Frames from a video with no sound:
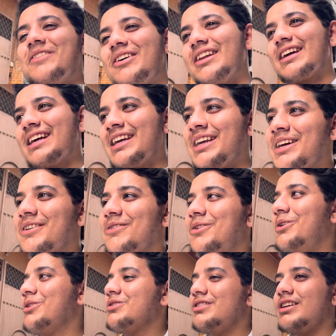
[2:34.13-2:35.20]
मैंने कहा ये
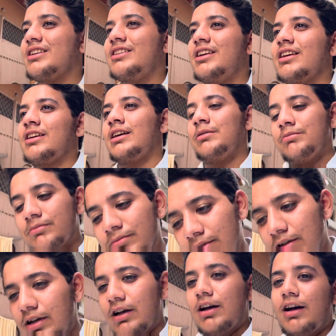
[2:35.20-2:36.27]
वीडियोस देख देख के हम
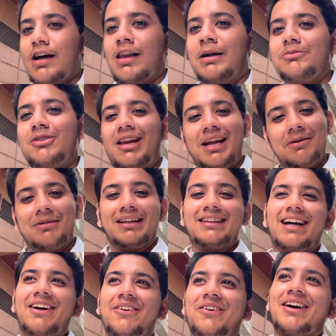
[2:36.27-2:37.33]
अल्हम्दुलिल्लाह ईमानदार हो